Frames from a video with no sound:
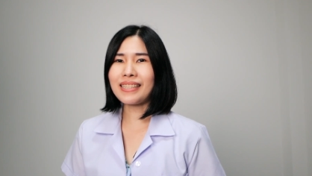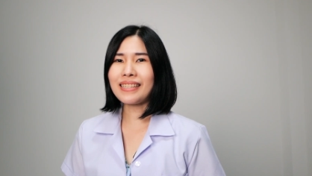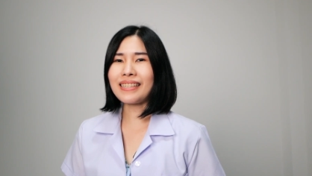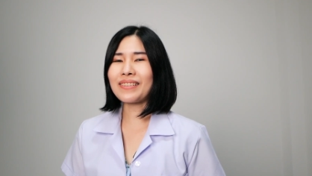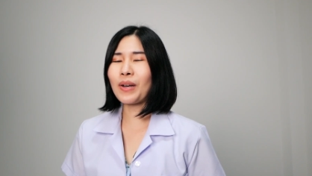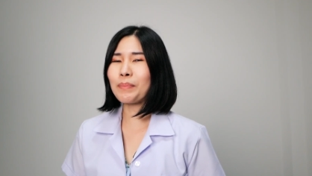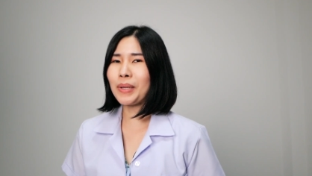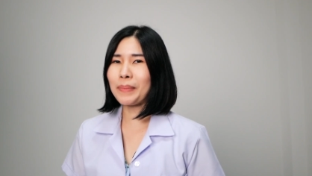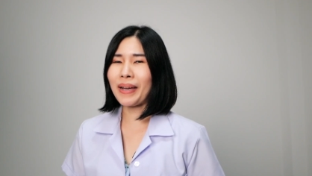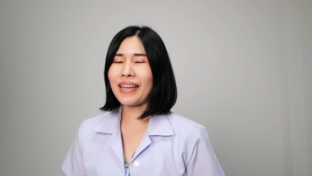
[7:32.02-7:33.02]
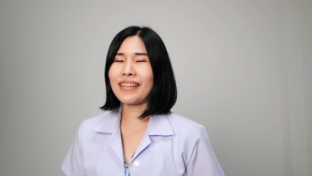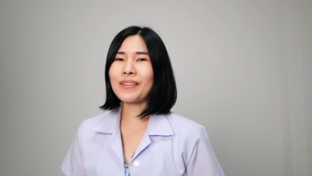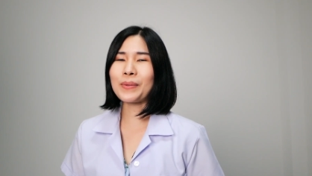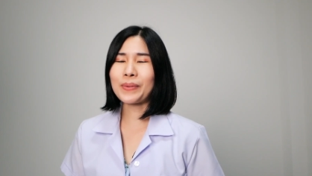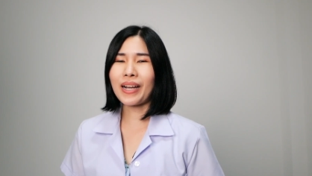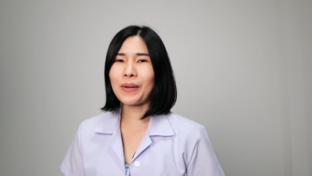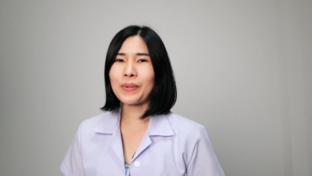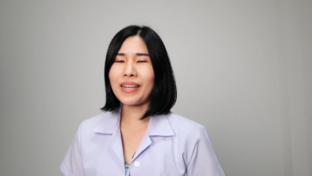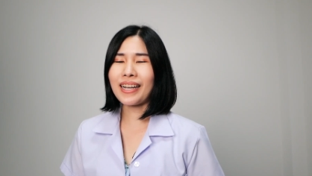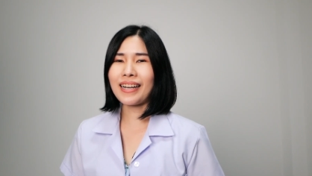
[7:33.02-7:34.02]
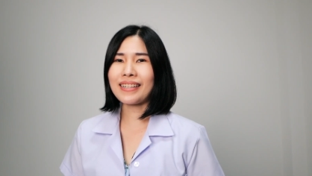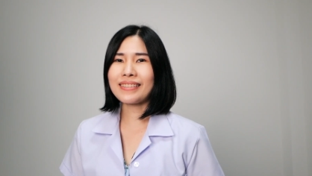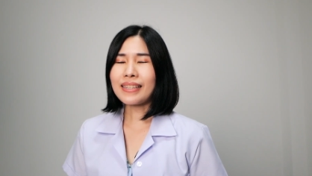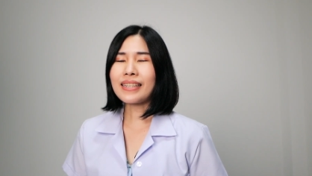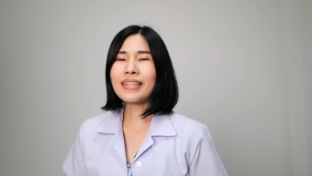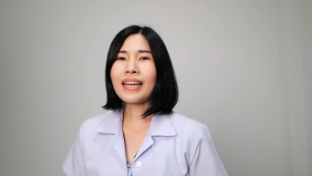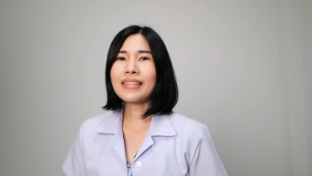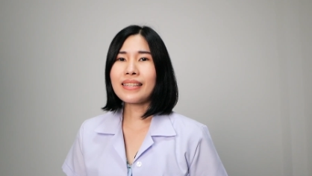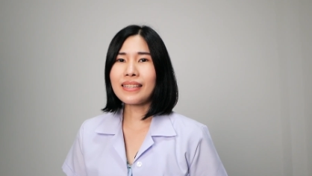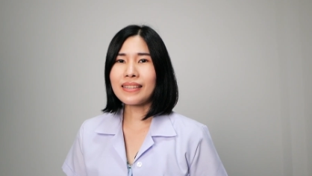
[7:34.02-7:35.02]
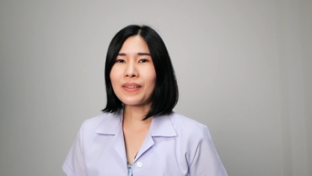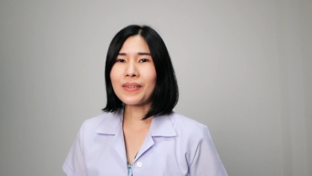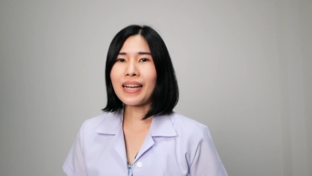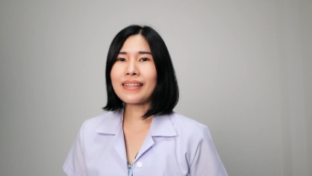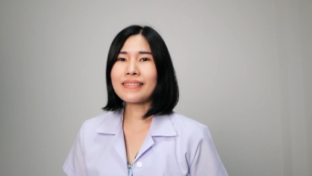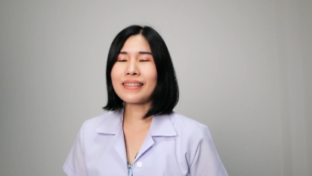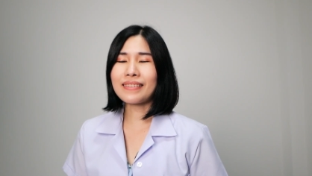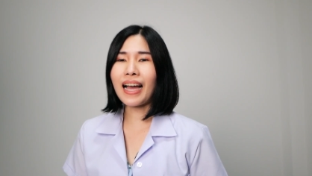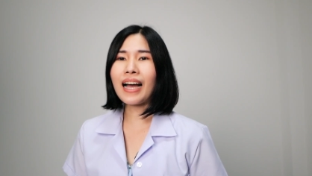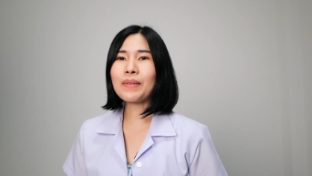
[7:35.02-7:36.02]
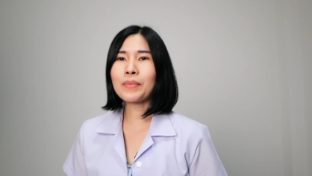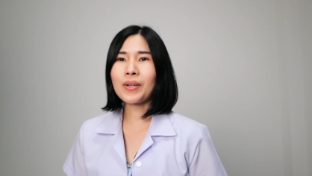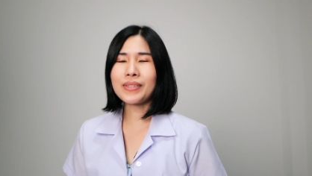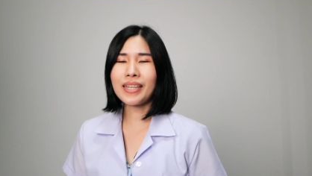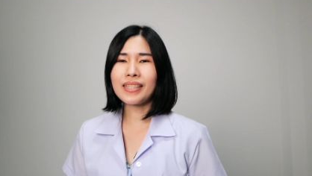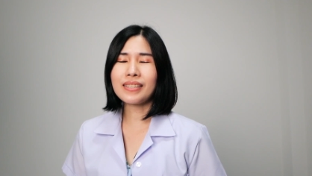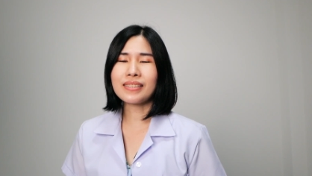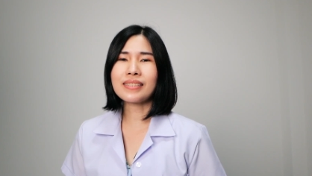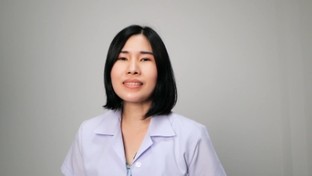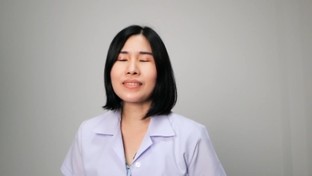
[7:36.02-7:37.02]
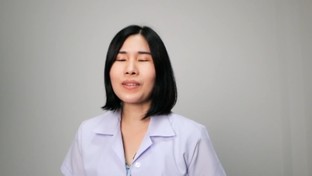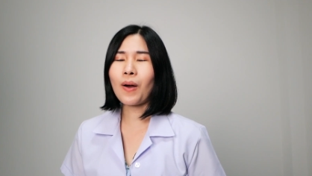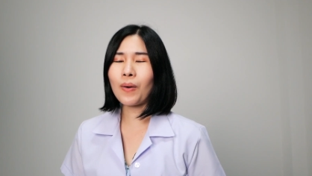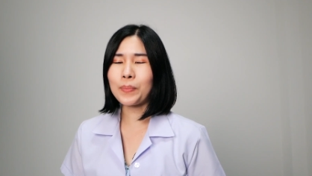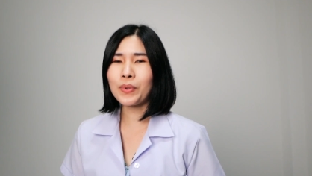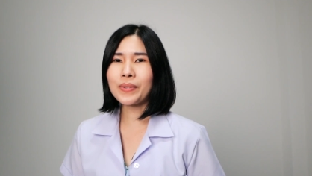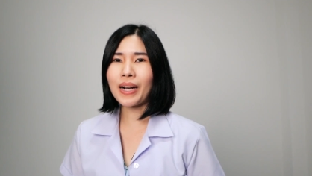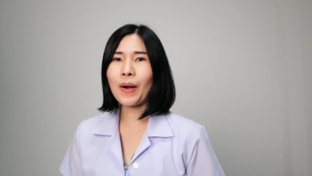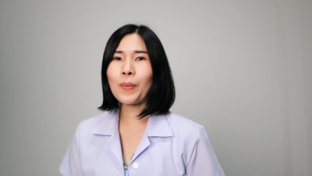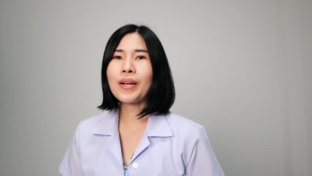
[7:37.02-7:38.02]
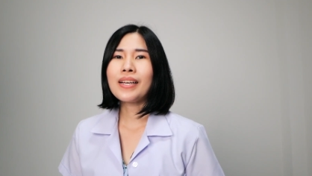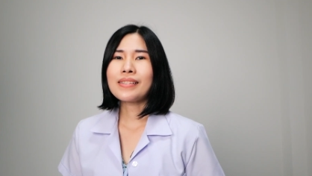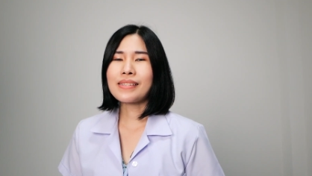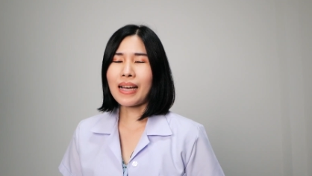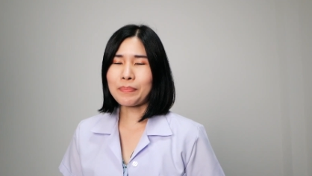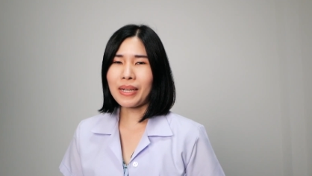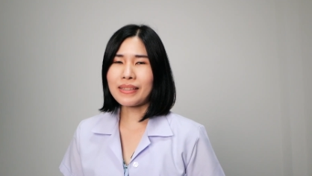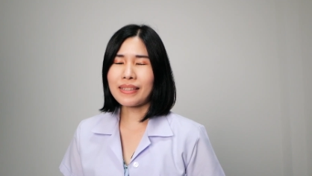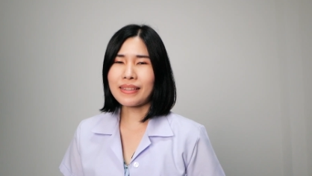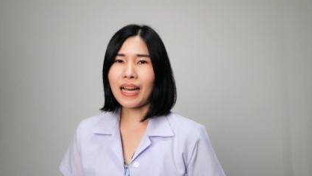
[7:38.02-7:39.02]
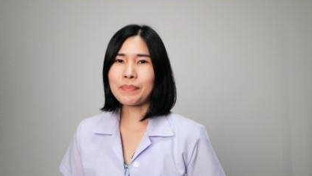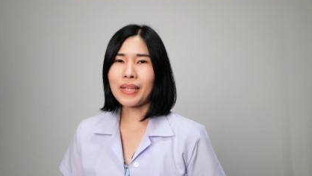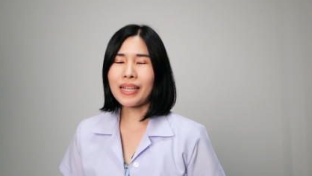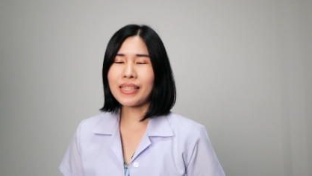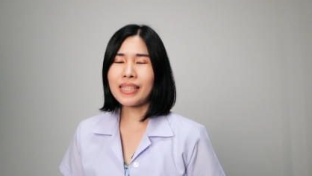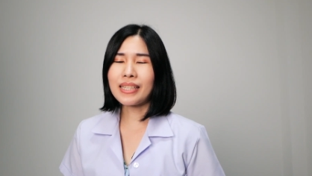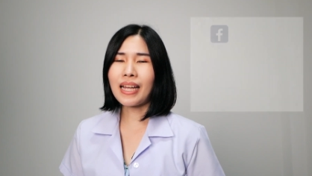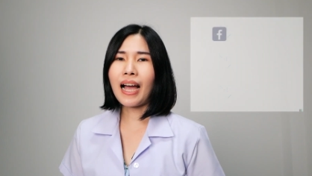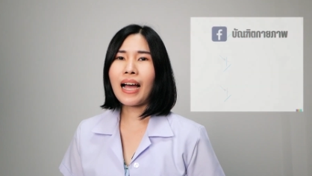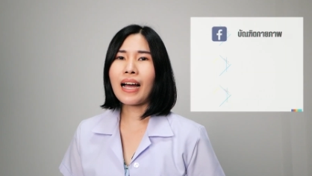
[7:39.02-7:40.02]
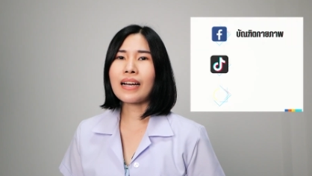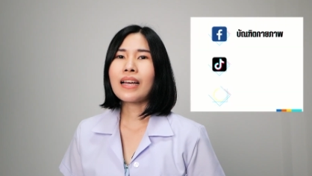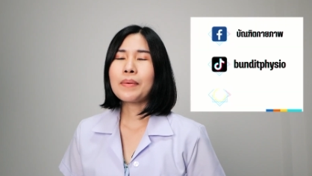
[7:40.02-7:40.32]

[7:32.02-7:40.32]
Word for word: ดีๆตอนใหม่ๆ ของเรานะคะ และท่านใดที่ต้องการติดตามคอนเทนต์อื่น ๆ ของพวกเราสามารถติดตามได้ที่ทาง